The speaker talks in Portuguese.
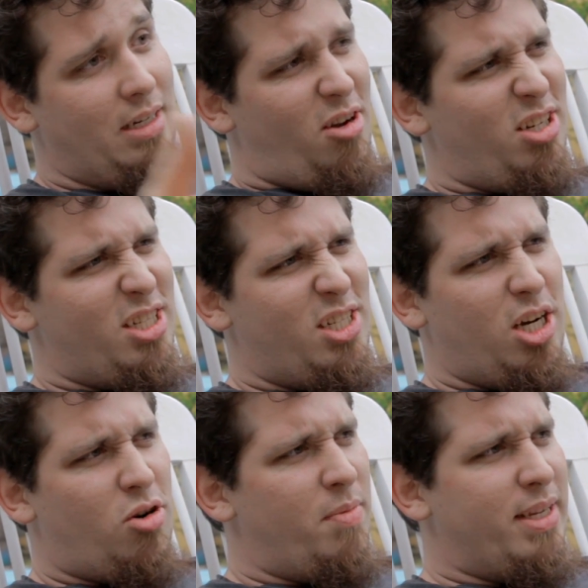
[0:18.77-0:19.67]
A aula já
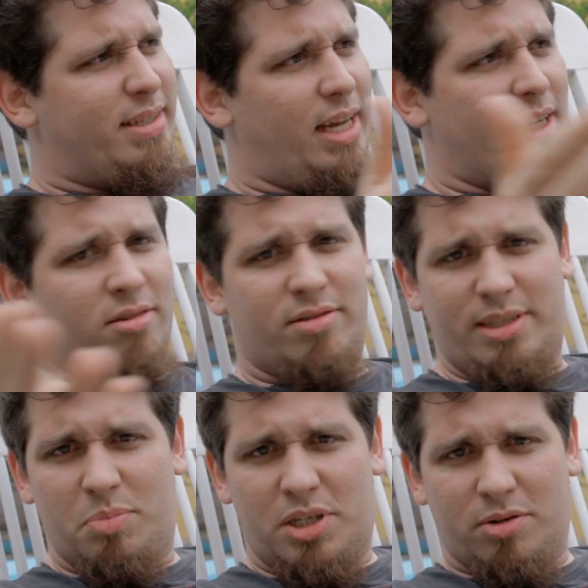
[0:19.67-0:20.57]
tinha começado, não
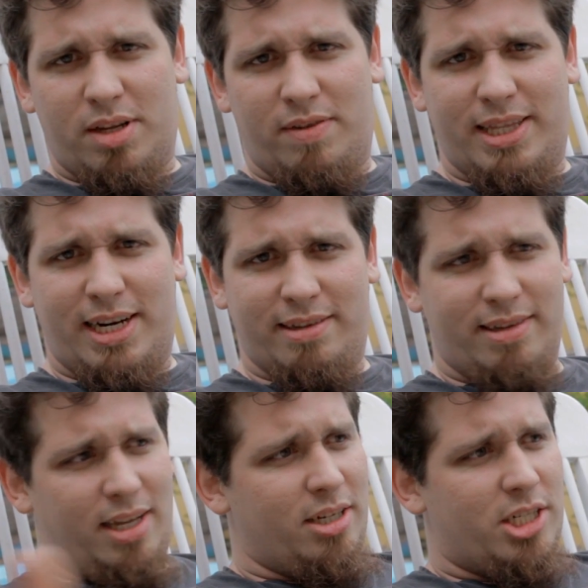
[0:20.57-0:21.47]
sei porque eu tava
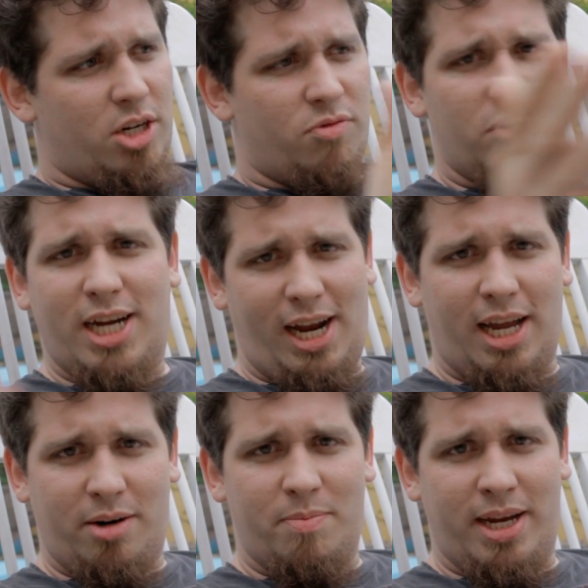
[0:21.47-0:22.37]
atrasado, acho que eu fui
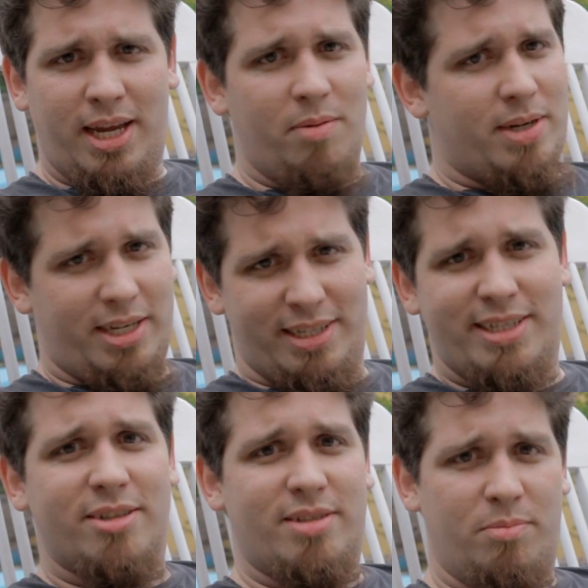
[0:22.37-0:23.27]
cagar no banheiro, porque
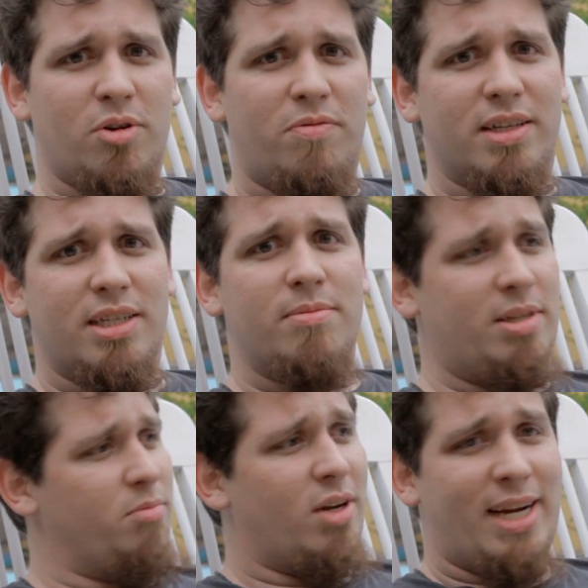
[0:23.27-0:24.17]
esqueci o que tô fazendo,
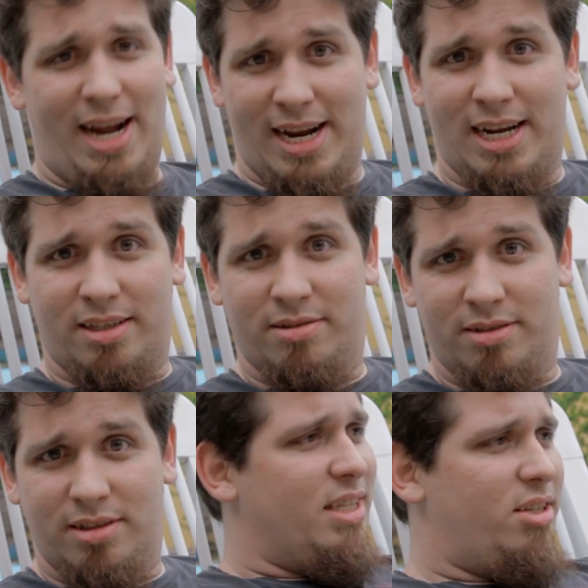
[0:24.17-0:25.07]
sempre tô cagando.
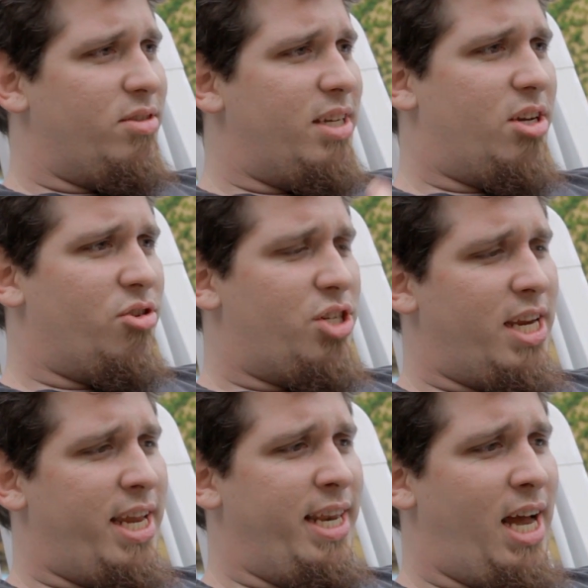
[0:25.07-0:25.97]
Então eu sei que eu
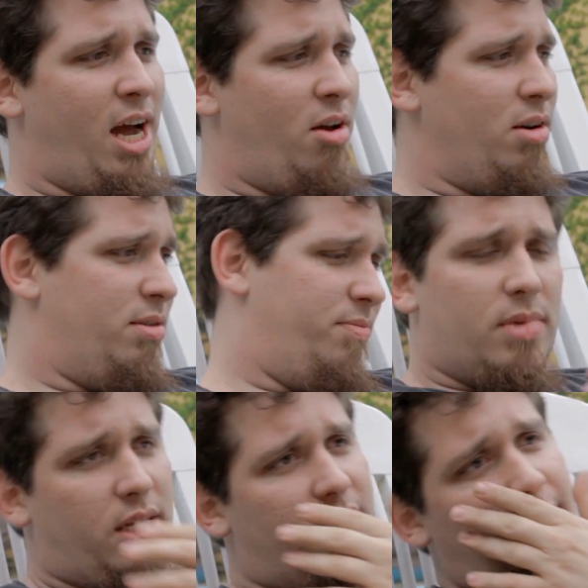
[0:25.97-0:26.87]
cheguei na aula,
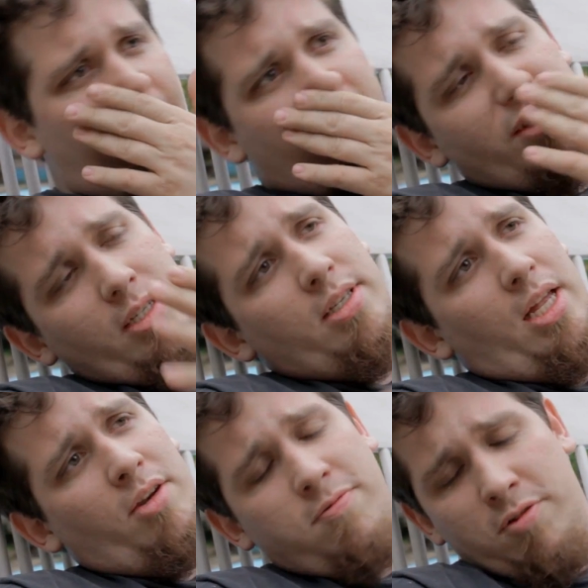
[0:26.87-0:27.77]
entrei assim,
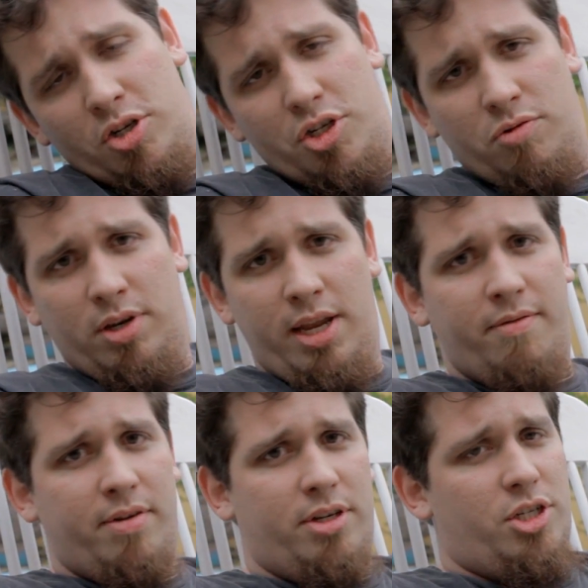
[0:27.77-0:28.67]
lá no fundo tinha um
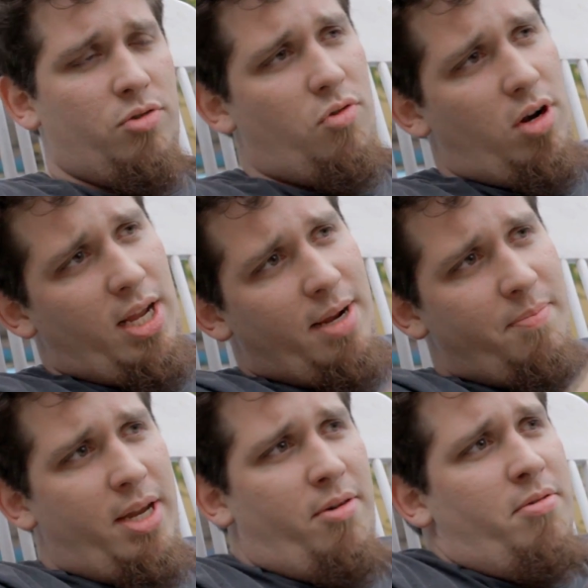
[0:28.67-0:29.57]
livro, tinha um colega
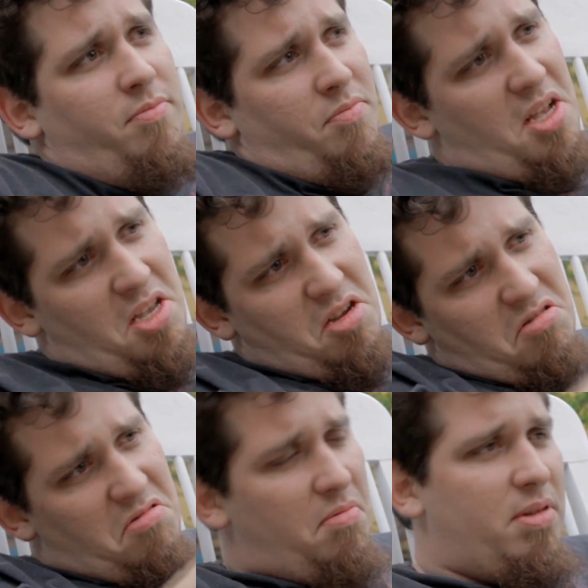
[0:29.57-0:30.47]
meu, e
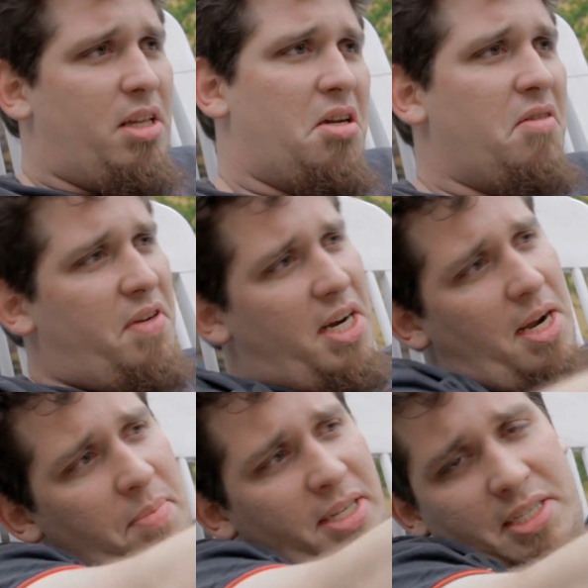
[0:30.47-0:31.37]
o computador, eu vi a
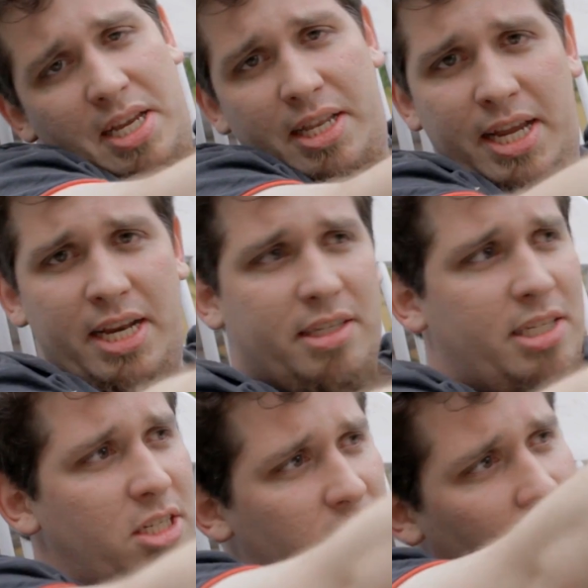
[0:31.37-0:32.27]
cabecinha dele,
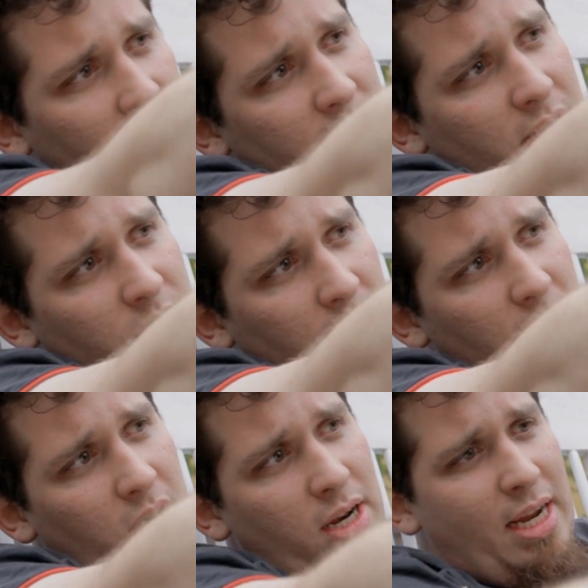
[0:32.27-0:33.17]
assim, só ali do meu
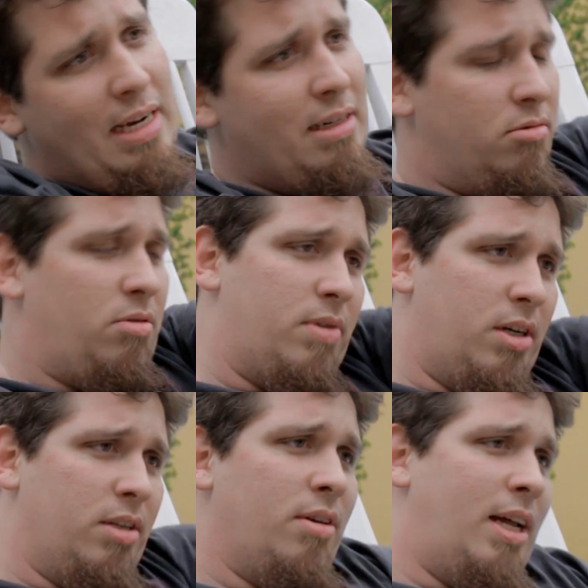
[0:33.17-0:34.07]
colega, e o
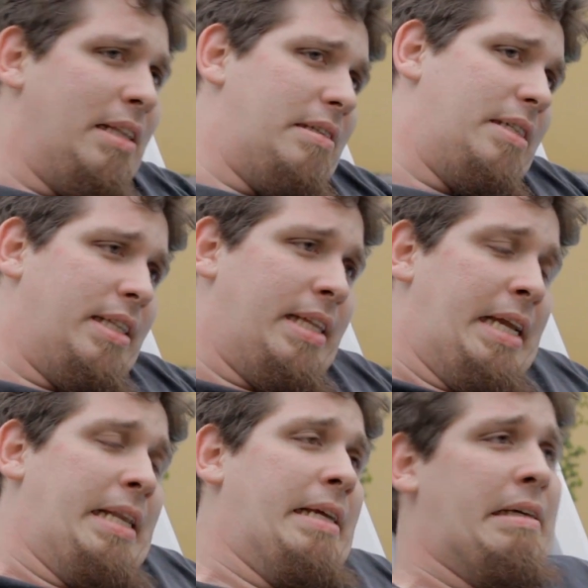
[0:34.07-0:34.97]
computador do lado,
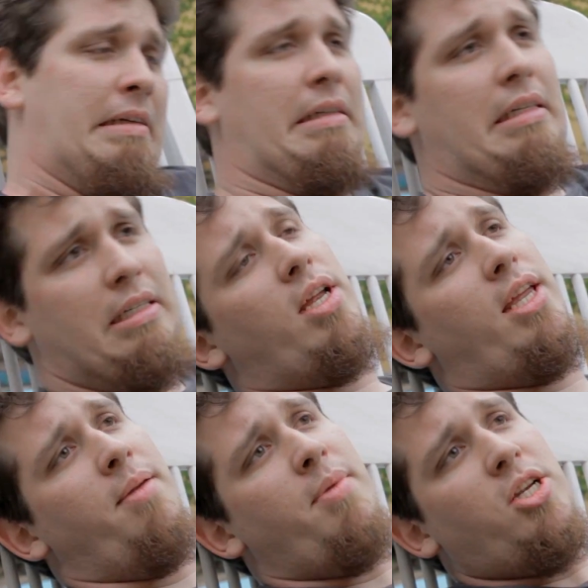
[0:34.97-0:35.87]
sentei, né? Tô
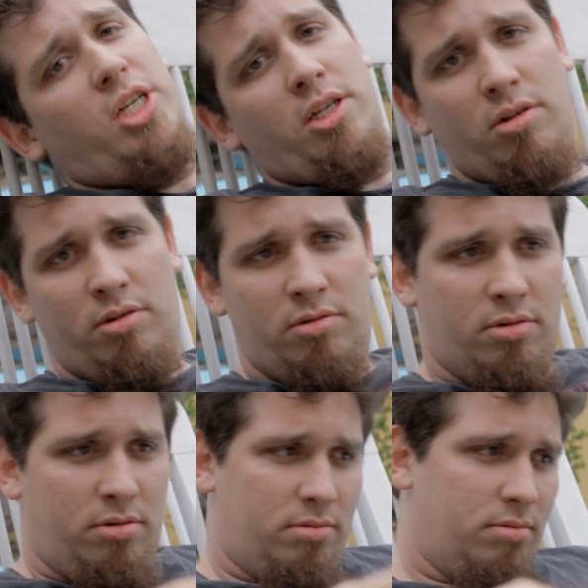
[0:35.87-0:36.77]
aqui mexendo
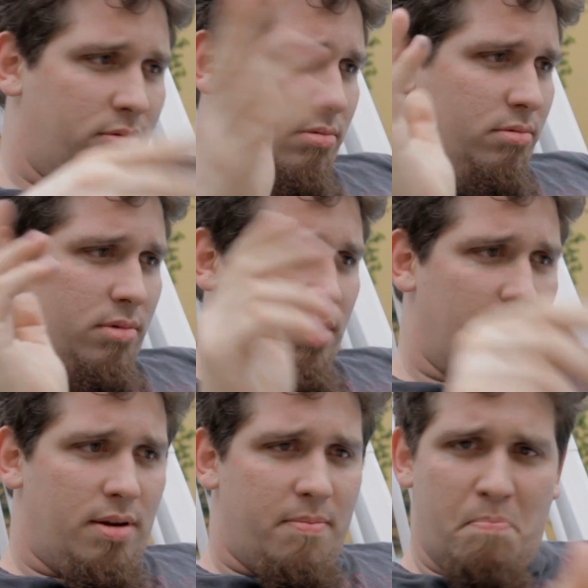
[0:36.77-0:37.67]
no
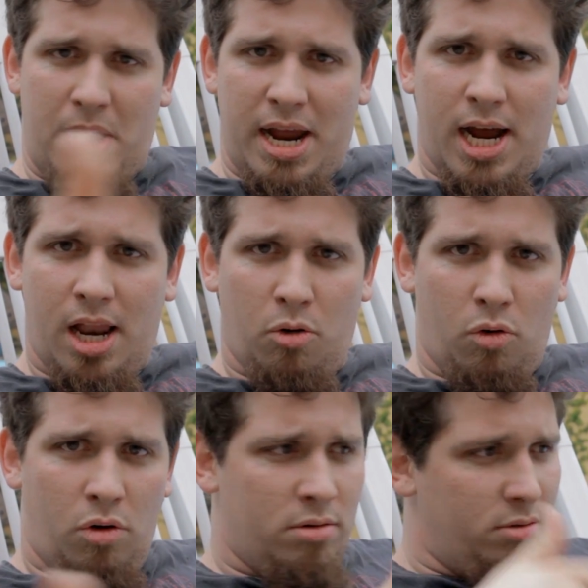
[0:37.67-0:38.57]
Mega
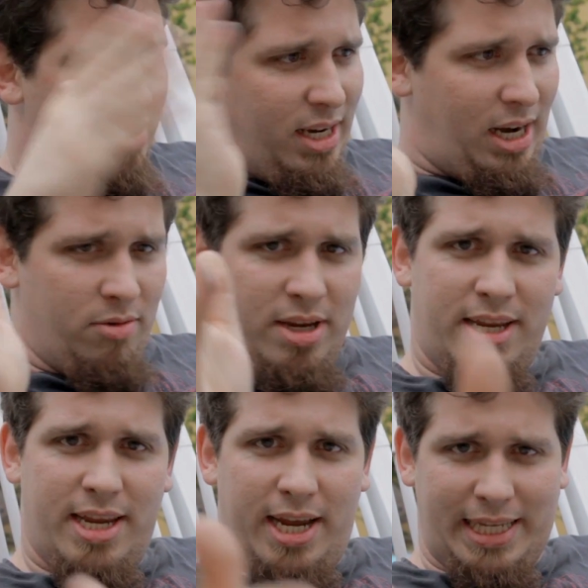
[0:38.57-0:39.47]
Logo, sei lá o que
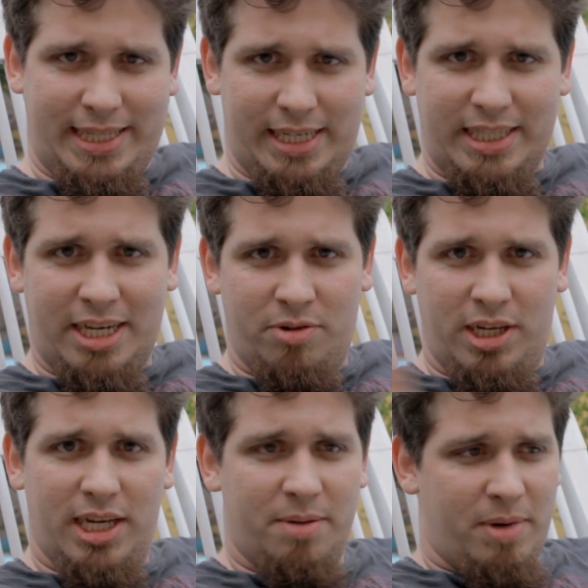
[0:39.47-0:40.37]
que é, da
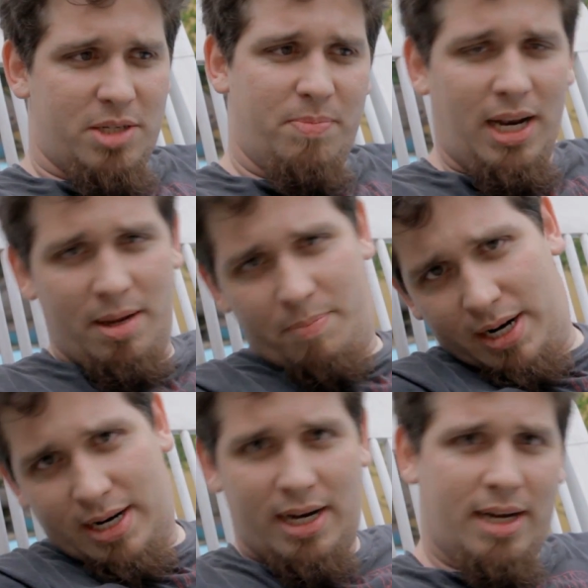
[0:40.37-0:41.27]
tartaruguinha que mexe pra lá e
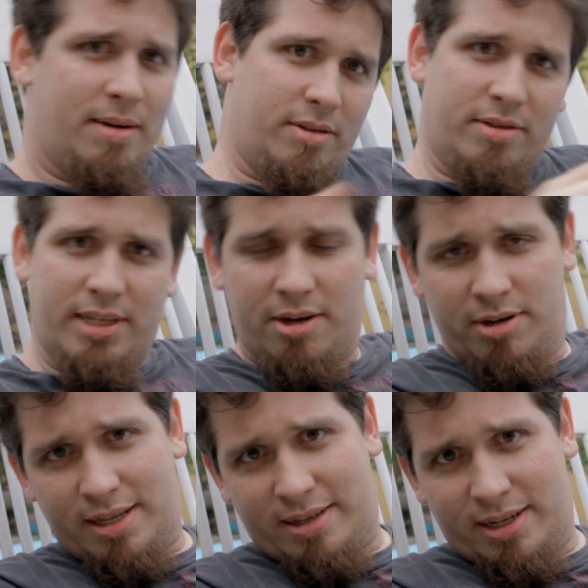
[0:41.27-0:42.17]
pra cá. Eu sei que a
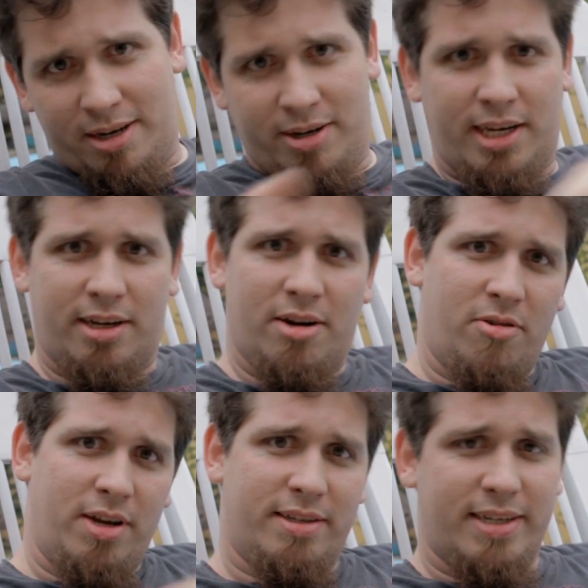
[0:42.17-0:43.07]
única tartaruguinha que eu
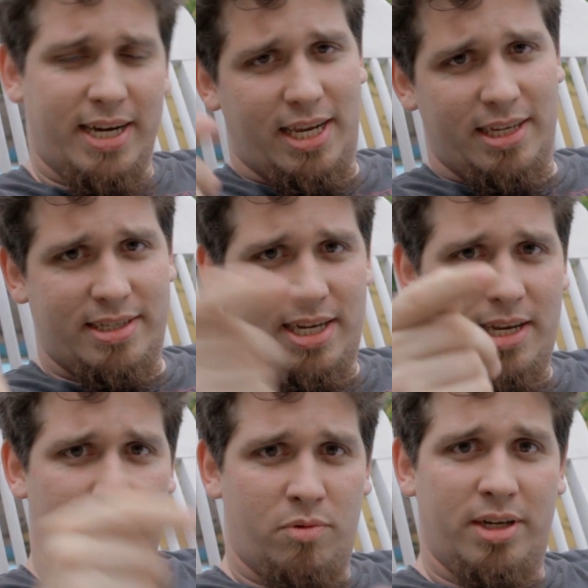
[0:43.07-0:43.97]
conheço é aquela que sai
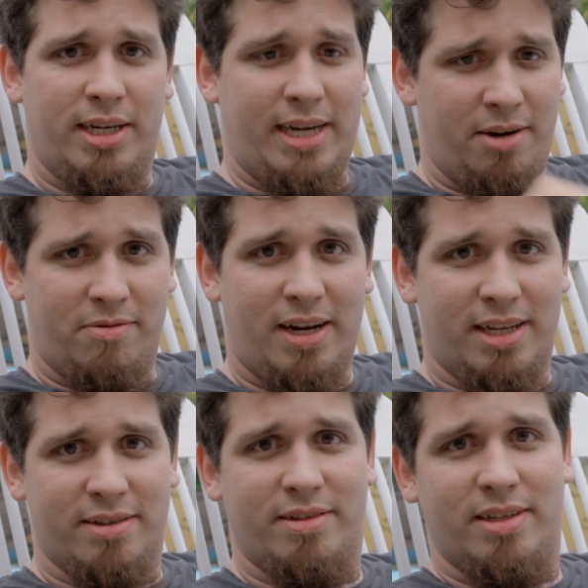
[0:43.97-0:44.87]
da bunda e cai no
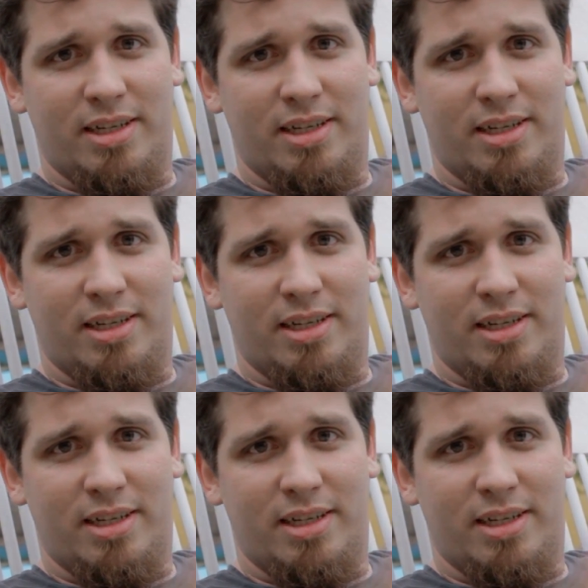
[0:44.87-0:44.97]
vaso.